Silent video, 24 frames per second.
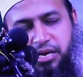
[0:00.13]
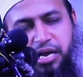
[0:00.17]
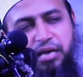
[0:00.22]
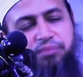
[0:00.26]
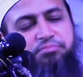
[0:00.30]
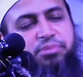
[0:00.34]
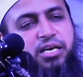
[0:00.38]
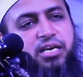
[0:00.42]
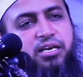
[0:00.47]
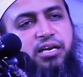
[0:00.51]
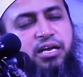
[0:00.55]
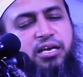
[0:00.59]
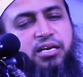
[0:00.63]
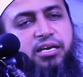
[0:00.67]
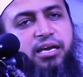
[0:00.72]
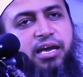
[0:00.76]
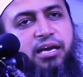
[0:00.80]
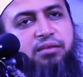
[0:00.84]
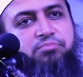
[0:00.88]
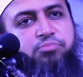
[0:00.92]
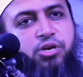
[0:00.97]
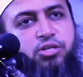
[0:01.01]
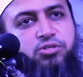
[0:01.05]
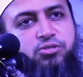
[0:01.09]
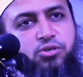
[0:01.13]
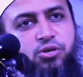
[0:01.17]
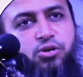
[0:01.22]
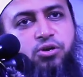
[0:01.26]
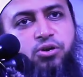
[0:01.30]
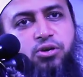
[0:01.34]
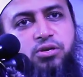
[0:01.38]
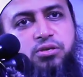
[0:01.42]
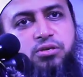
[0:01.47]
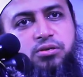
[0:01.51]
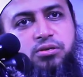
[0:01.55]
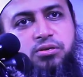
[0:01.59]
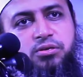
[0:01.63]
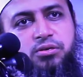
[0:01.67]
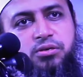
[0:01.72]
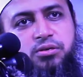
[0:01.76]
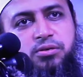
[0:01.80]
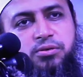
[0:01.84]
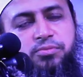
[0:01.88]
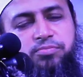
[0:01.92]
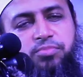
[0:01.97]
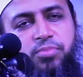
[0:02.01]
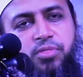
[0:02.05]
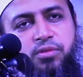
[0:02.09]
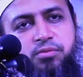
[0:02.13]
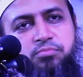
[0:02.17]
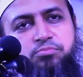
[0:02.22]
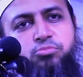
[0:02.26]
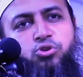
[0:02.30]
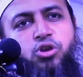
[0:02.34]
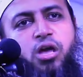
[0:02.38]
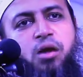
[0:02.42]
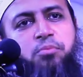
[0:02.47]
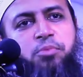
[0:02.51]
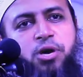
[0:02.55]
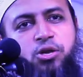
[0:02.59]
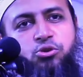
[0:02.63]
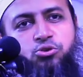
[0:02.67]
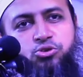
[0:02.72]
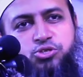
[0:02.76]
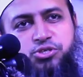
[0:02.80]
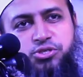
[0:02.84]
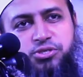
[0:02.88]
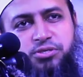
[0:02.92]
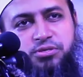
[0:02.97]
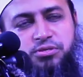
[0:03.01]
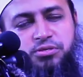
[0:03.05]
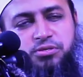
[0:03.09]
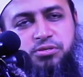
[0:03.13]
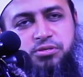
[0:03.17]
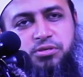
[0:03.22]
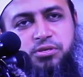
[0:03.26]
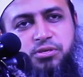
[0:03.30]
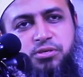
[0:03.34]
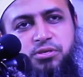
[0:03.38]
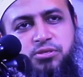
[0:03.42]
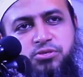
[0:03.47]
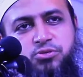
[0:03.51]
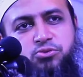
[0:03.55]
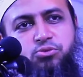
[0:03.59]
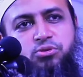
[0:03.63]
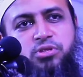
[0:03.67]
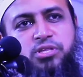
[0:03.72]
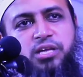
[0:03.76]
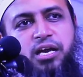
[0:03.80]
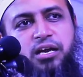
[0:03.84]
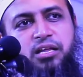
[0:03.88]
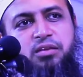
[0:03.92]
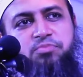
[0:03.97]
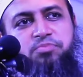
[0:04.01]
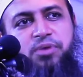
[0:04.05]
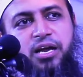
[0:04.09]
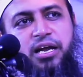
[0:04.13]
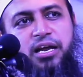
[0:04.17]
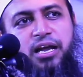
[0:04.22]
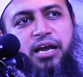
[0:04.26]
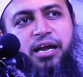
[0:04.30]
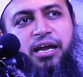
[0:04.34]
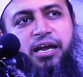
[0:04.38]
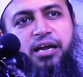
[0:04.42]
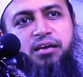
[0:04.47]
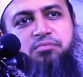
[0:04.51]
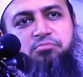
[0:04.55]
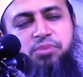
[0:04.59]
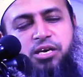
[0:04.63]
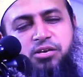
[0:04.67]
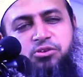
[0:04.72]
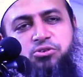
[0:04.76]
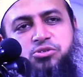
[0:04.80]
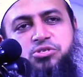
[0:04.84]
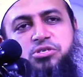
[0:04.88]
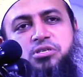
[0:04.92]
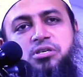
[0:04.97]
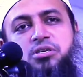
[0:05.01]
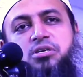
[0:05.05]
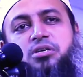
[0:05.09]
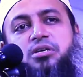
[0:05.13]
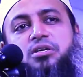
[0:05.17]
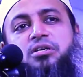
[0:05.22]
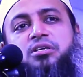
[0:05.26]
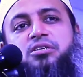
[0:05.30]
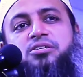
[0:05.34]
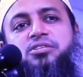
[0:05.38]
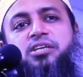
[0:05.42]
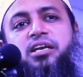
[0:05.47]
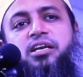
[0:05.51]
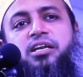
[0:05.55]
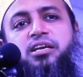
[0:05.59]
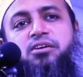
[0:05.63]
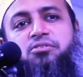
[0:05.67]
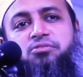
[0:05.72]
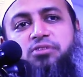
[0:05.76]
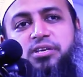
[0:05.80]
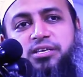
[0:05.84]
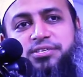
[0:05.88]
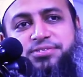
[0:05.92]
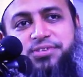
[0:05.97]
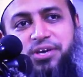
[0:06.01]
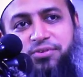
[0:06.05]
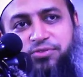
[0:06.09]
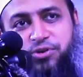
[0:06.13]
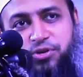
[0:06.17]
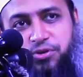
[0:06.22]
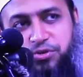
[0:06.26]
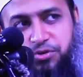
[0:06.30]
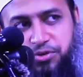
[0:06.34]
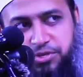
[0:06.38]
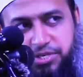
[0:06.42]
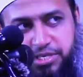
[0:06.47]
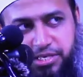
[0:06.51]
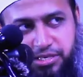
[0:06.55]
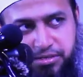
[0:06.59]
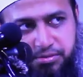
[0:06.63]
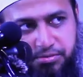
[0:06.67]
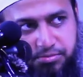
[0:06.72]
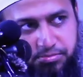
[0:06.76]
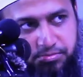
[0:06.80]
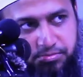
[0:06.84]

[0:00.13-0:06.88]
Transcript: একবার নাকি এক ভদ্রলোক বুড়া মানুষ চুল দাড়ি পাকা এক মানুষ ট্রেনে করে সফর করছেন